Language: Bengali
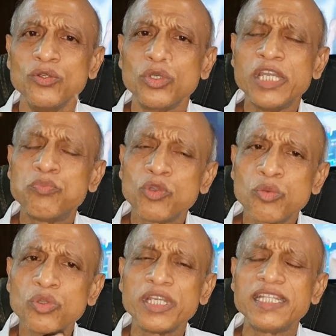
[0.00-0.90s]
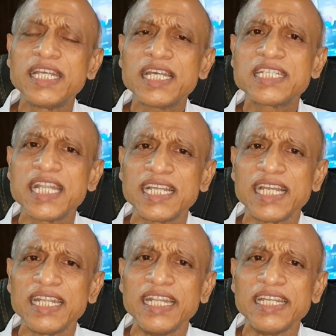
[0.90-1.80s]
রোগীর পুরোপুরি ইতিহাস না
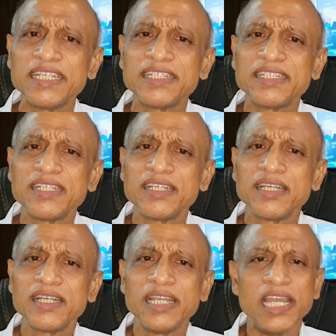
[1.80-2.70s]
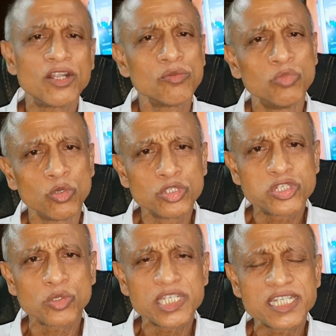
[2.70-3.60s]
জানলে এরকম ভুল
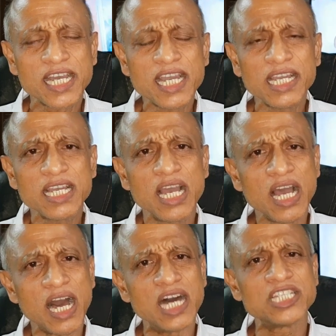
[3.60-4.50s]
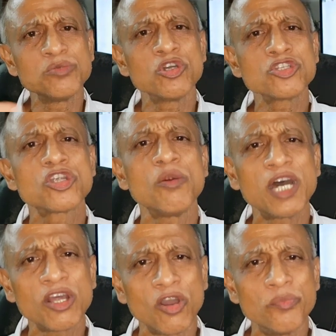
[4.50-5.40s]
চিকিৎসা আজীবন
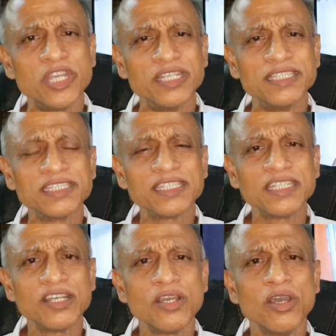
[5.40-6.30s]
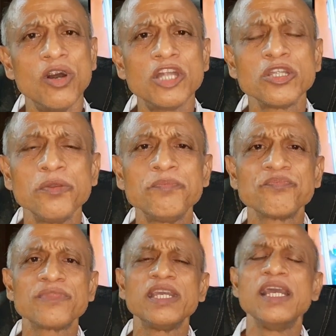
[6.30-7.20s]
সবার হবেই অতএব
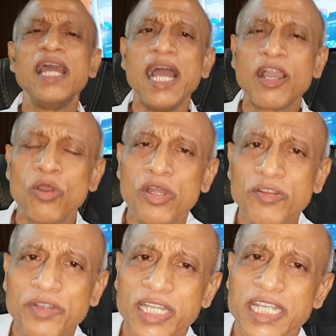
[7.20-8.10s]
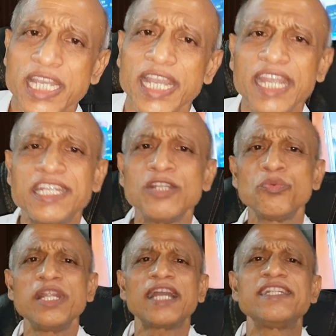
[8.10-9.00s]
এখন এইটার
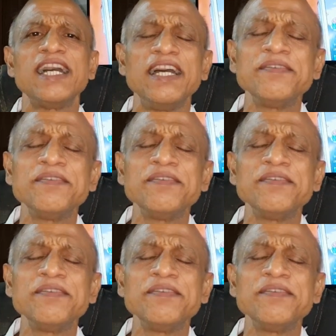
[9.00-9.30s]
উপরে একটা